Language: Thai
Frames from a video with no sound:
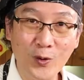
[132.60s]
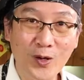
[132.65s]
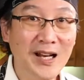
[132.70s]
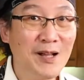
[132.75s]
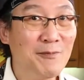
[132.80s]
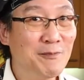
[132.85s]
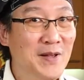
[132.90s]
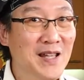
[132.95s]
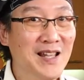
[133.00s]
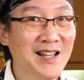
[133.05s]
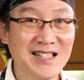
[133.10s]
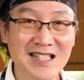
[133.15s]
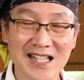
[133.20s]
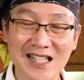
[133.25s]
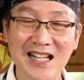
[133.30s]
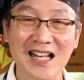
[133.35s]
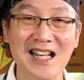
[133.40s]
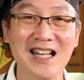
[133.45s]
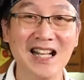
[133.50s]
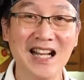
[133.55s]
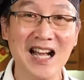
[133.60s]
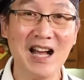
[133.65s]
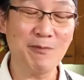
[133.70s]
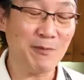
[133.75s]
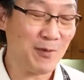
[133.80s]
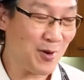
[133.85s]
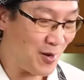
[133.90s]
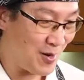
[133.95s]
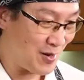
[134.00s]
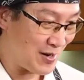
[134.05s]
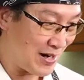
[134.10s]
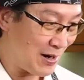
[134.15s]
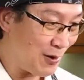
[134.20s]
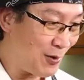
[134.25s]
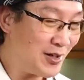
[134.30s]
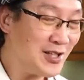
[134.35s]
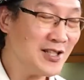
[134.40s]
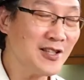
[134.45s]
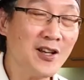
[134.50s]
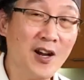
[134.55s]
ตัวกะหล่ำปลีก็เช่นกันนะครับก็เรา
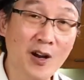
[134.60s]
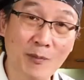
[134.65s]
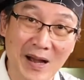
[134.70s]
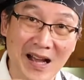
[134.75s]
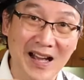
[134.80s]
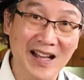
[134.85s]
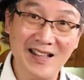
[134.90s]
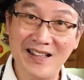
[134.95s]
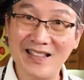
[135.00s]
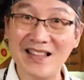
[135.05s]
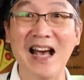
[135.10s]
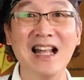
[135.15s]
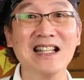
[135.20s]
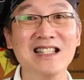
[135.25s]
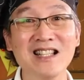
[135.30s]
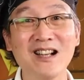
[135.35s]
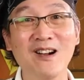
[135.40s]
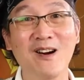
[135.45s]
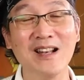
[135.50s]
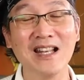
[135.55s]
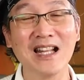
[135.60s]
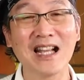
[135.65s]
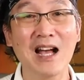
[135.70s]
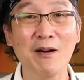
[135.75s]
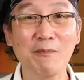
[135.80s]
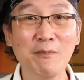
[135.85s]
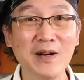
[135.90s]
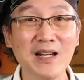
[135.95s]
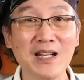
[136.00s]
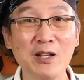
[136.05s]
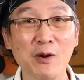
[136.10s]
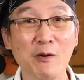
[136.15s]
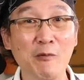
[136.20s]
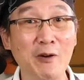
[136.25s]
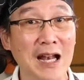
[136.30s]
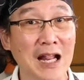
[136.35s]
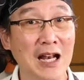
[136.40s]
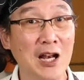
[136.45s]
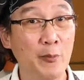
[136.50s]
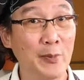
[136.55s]
ก็จะต้องมาหั่นซะก่อนนะครับเพื่อที่ว่า
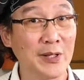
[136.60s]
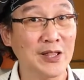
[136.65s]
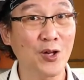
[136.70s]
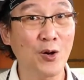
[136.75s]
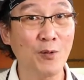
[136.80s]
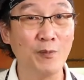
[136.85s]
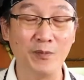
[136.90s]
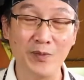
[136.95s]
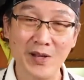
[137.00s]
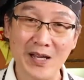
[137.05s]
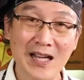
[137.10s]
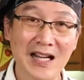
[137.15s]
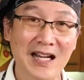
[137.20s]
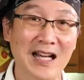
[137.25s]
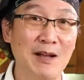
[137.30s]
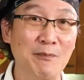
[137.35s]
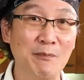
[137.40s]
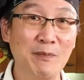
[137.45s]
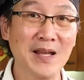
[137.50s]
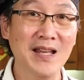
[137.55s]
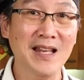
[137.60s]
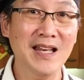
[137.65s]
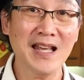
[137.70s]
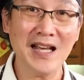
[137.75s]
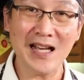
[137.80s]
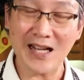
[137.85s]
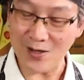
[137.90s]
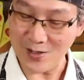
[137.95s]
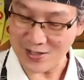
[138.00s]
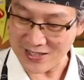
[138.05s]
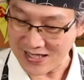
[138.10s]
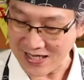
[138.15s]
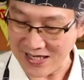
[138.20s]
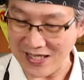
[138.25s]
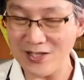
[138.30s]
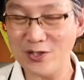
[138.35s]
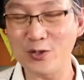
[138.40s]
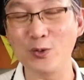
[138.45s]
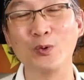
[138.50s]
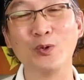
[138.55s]
เวลาเราไปต้มกะหล่ำปลีเนี่ยก็จะได้
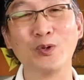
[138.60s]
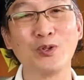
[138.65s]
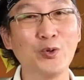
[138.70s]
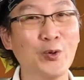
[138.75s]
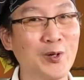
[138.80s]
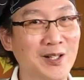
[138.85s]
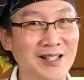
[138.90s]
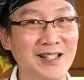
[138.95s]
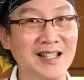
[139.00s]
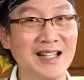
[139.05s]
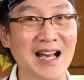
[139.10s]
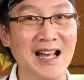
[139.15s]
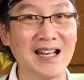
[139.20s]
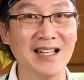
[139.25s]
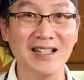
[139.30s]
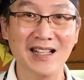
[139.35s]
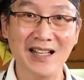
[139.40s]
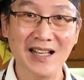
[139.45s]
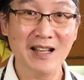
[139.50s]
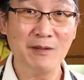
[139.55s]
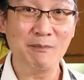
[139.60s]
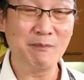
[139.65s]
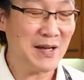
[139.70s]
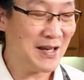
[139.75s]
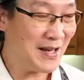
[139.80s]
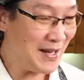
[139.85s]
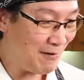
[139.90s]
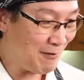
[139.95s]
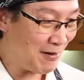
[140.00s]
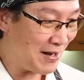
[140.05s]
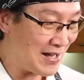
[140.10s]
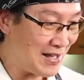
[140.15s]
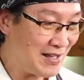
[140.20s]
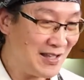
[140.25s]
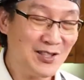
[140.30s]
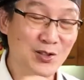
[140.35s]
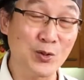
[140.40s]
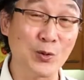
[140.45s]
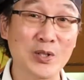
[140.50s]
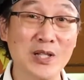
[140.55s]
สุกทั่วถึงกันไม่ได้ว่า
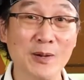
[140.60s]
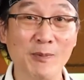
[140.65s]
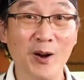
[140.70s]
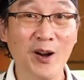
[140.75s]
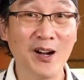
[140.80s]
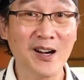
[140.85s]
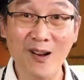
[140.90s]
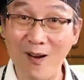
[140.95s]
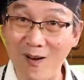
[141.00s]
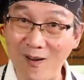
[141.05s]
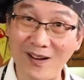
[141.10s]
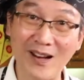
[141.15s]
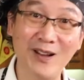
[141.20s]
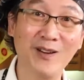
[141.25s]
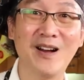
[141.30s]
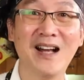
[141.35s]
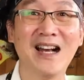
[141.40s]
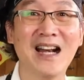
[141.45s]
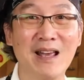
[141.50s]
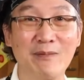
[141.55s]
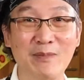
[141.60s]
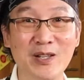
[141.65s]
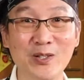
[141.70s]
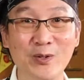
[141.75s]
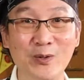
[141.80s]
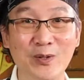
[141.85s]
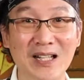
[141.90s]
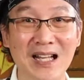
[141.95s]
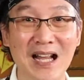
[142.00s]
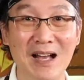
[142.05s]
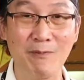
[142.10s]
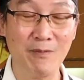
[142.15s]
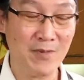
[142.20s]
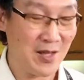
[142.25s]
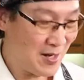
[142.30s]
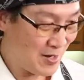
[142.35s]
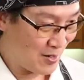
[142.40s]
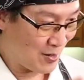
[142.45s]
สุกเฉพาะข้างนอกแล้วข้างในไม่สุกนะครับ